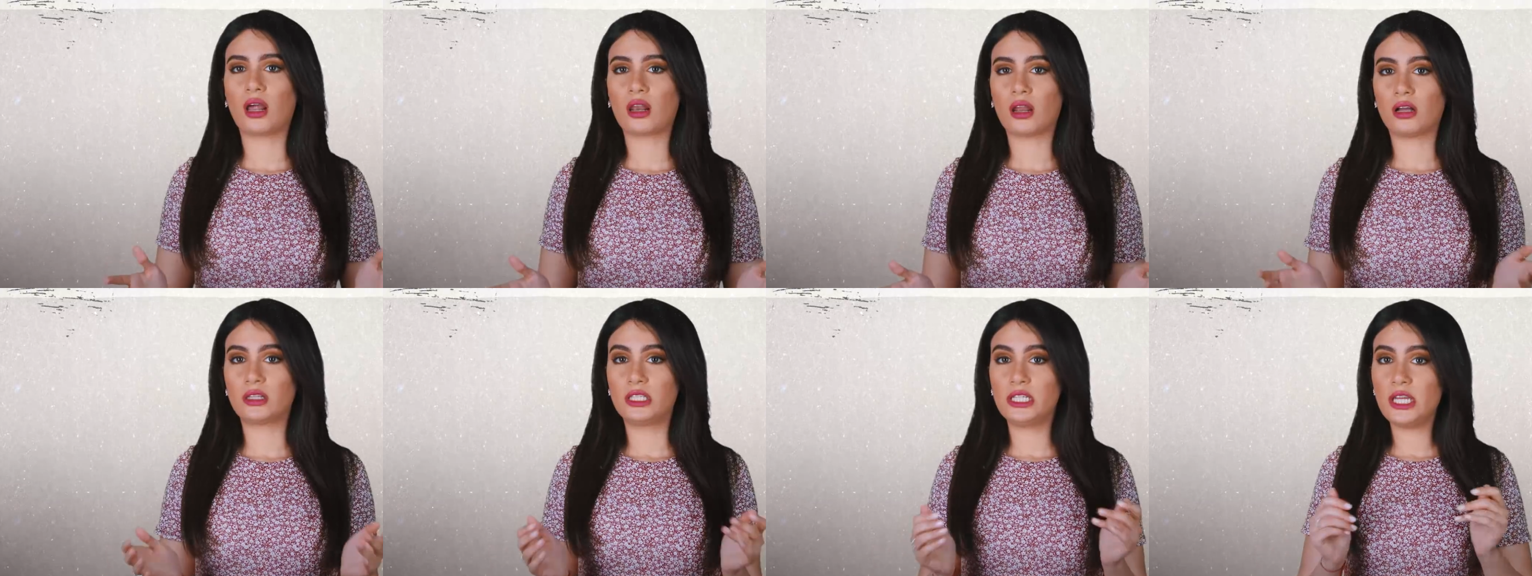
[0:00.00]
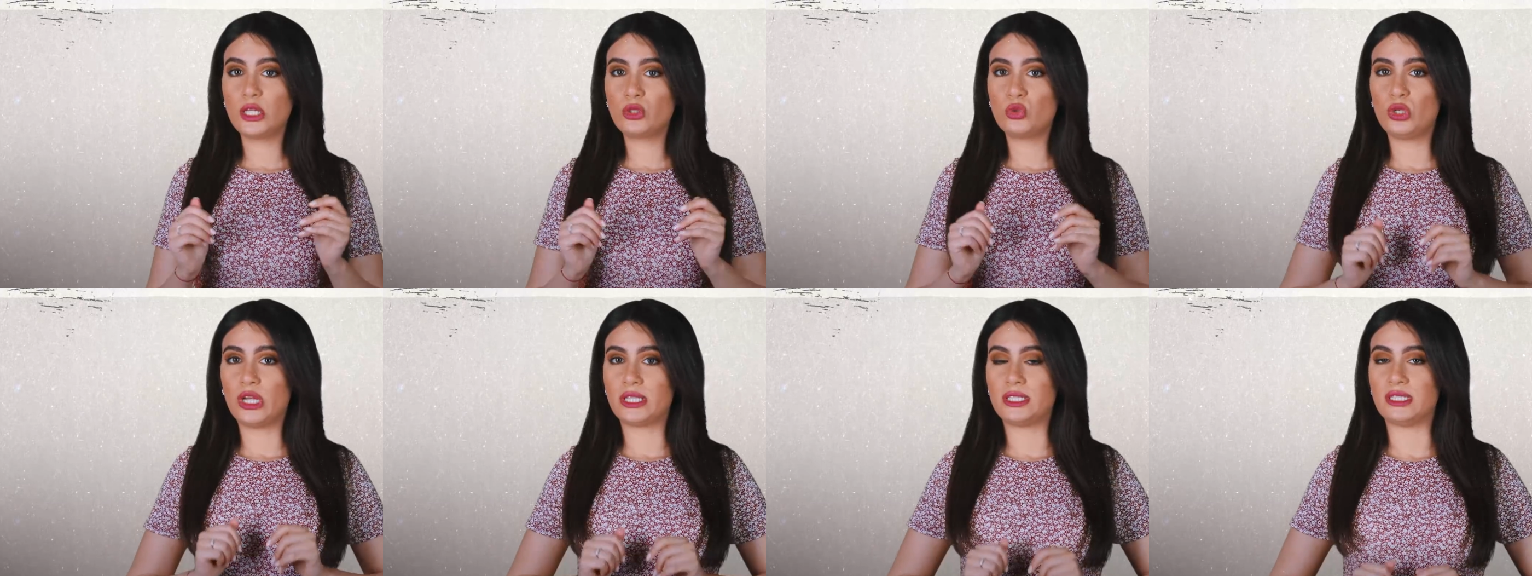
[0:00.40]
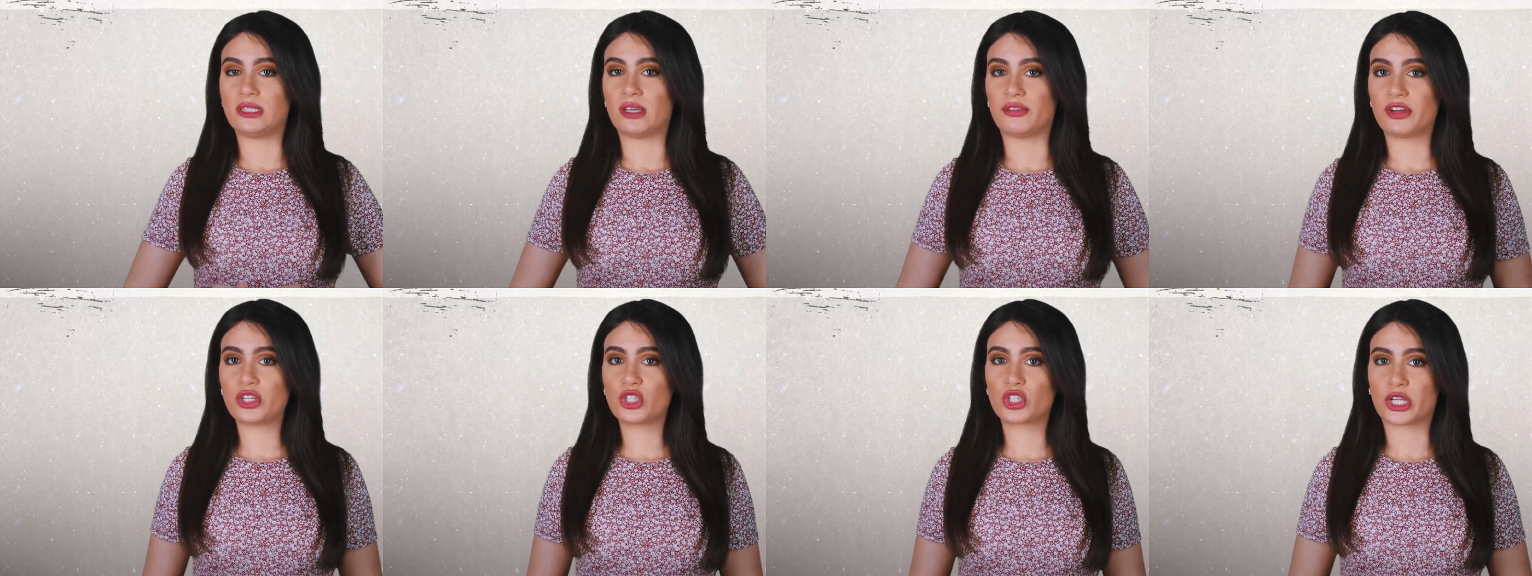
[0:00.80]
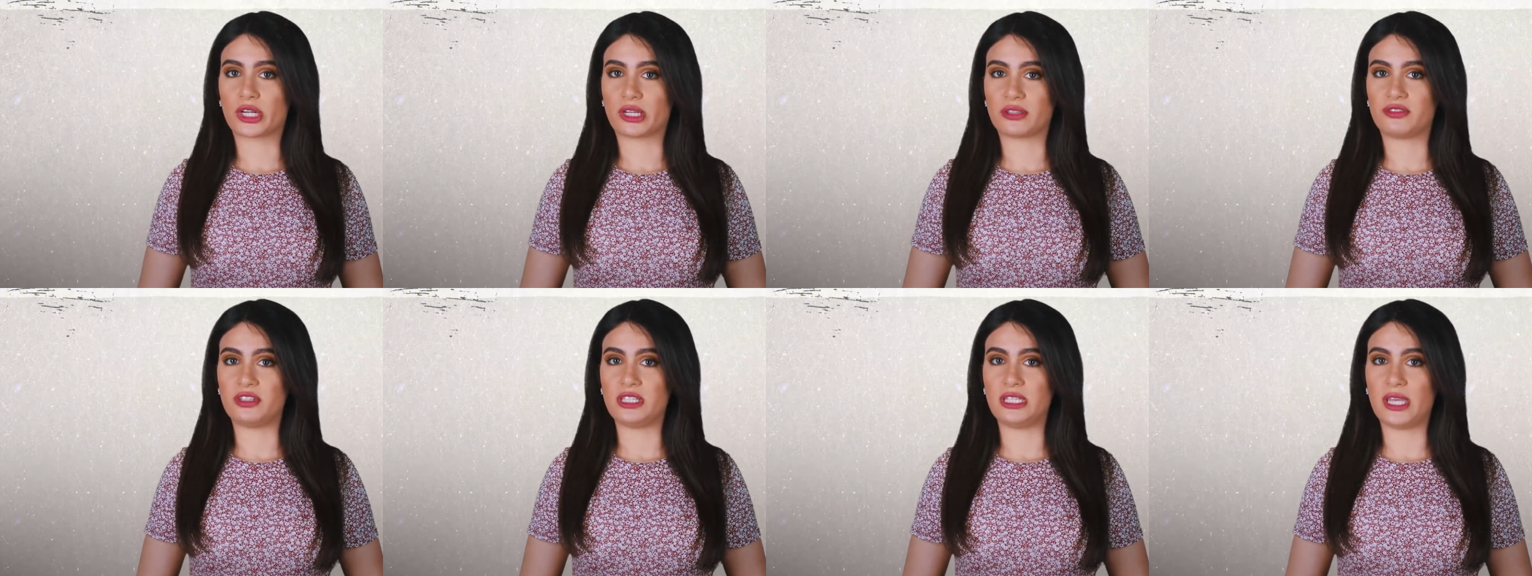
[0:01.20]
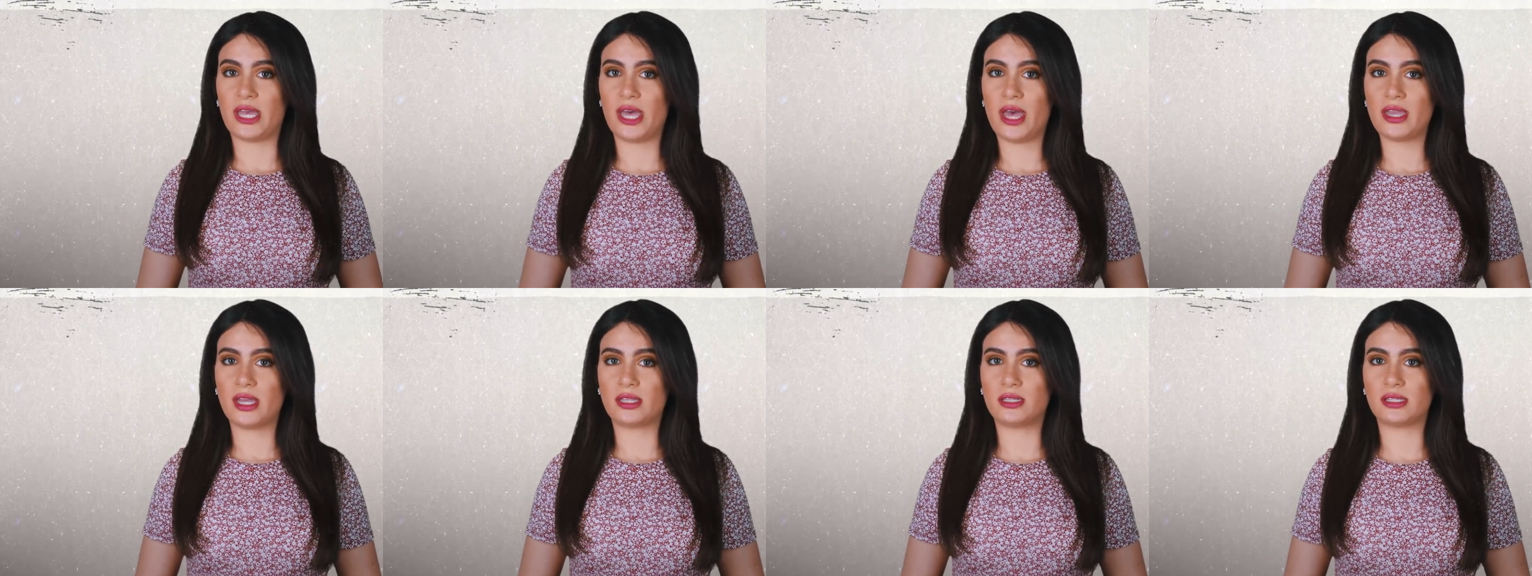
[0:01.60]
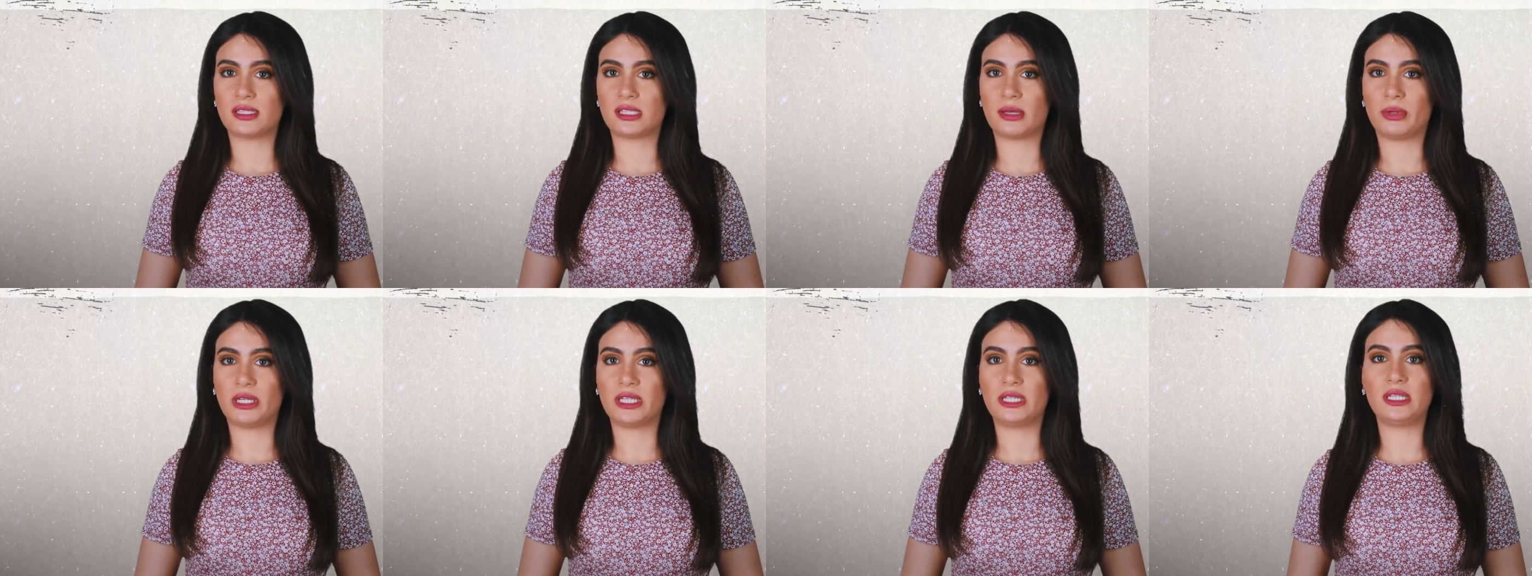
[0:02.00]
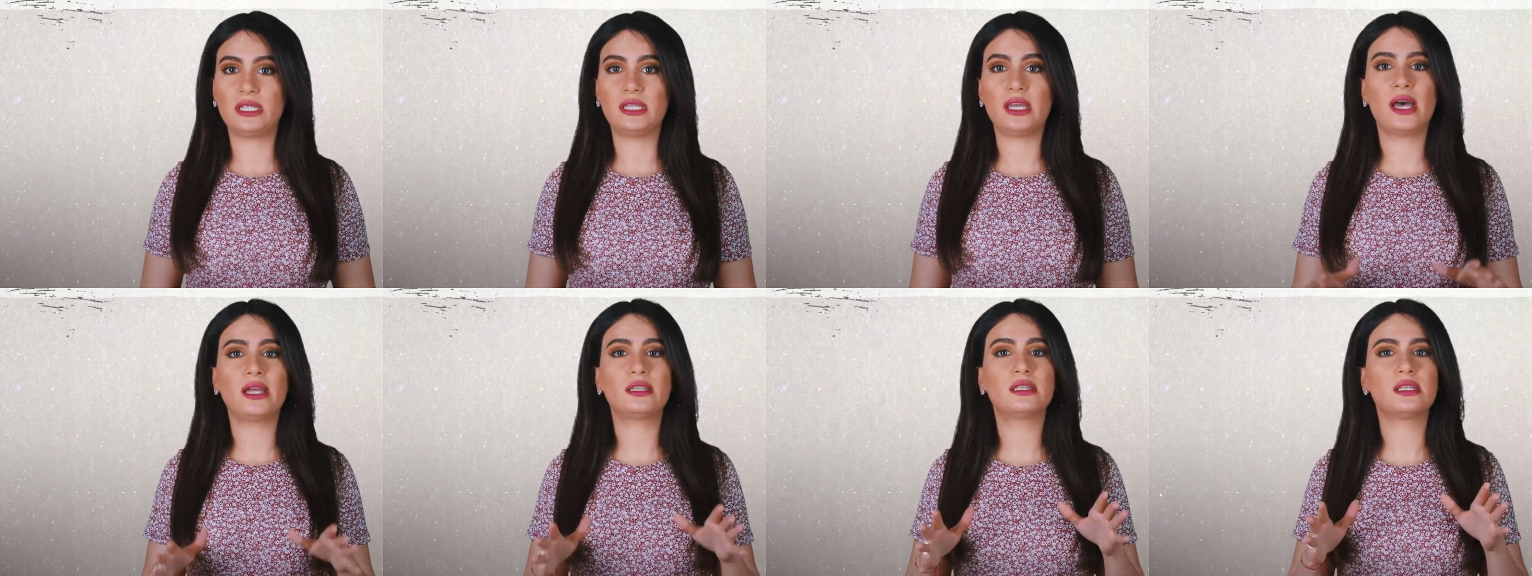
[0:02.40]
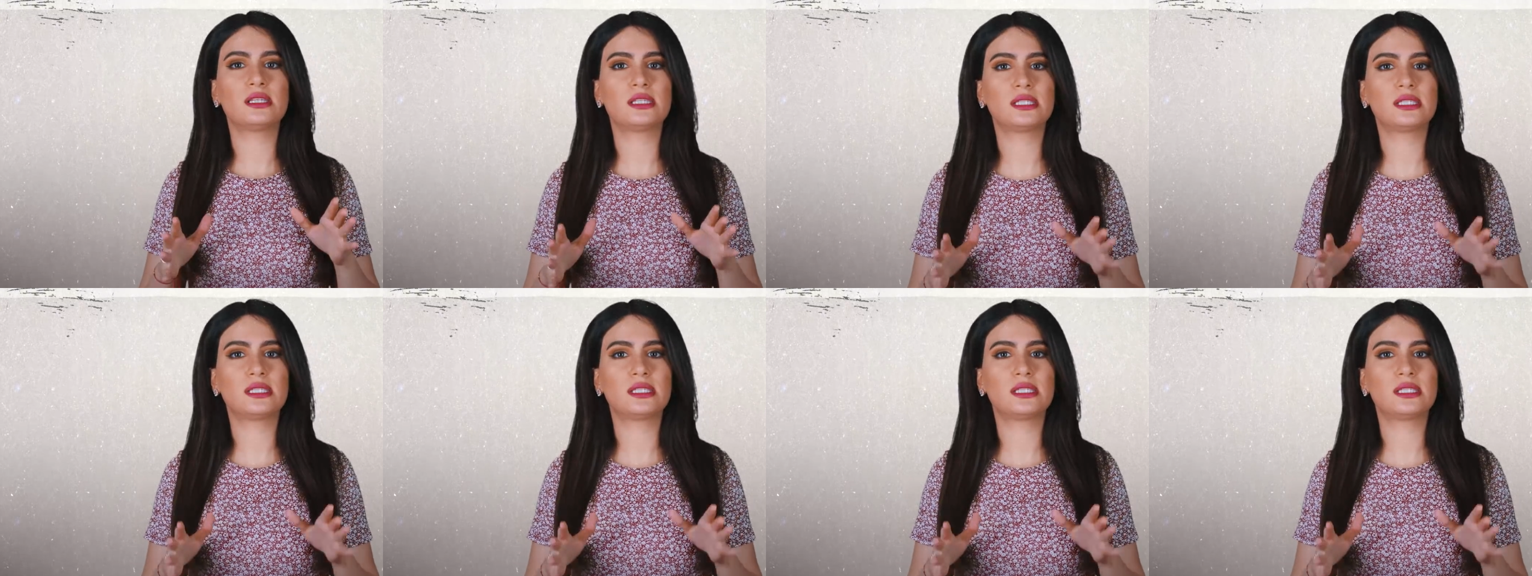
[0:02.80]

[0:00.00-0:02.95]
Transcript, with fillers: القضية التي تفجرت في نهاية السبعينيات